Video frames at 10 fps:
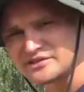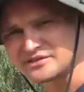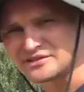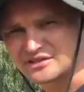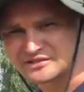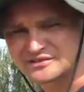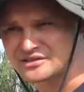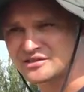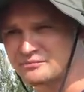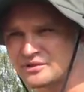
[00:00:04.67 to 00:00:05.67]
видите, да, на
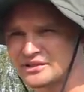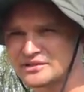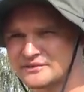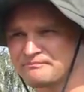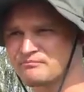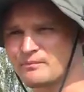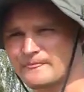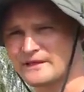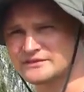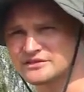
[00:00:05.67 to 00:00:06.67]
заднем плане
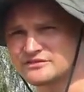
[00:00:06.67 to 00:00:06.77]
э,